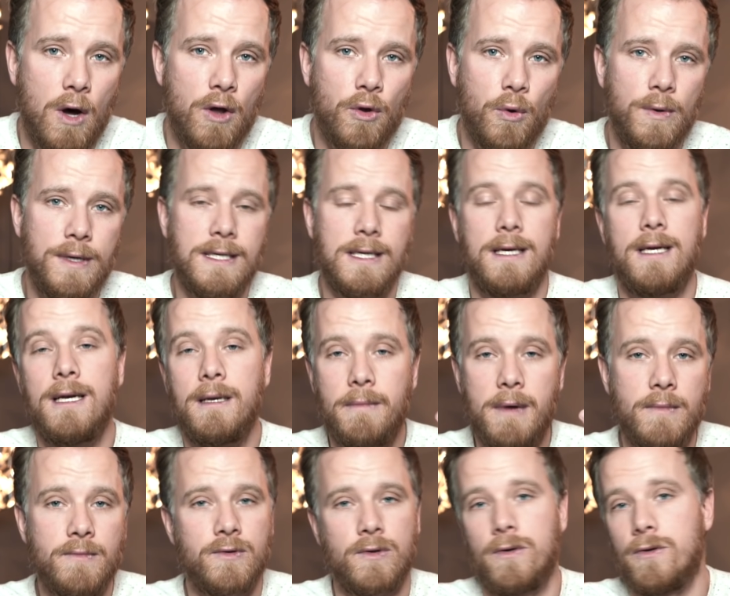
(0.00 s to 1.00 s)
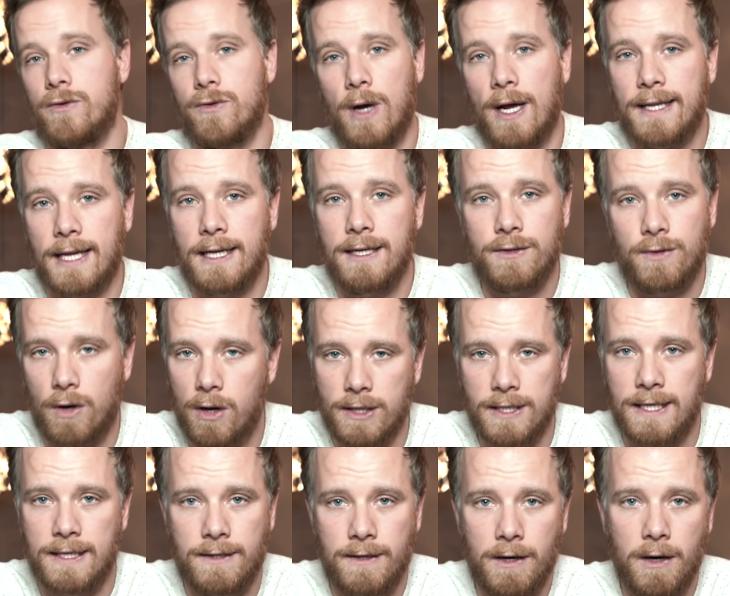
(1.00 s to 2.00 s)
Android et même sur, internet, sur
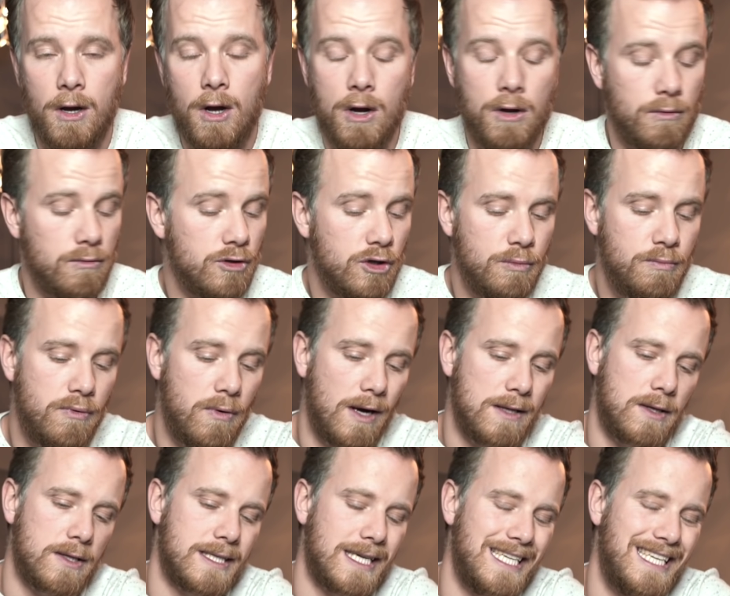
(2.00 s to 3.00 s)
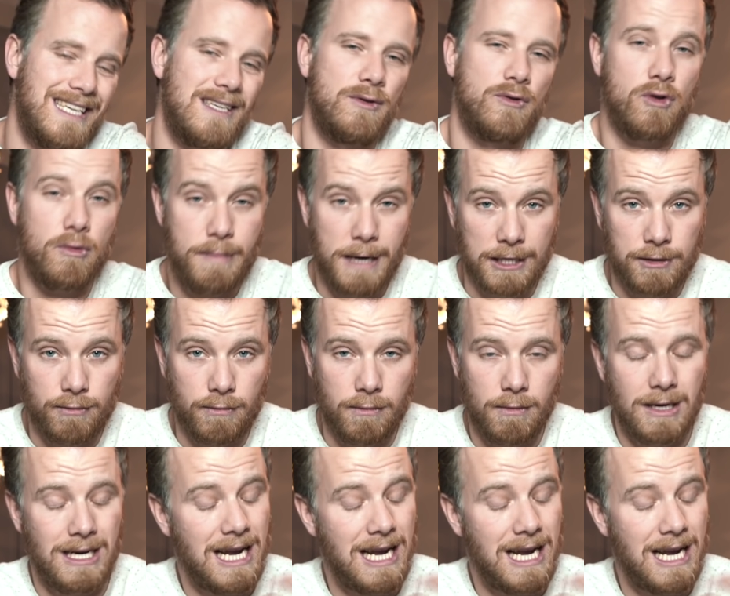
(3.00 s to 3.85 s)
l'ordinateur donc tu pourras t'entraîner de partout.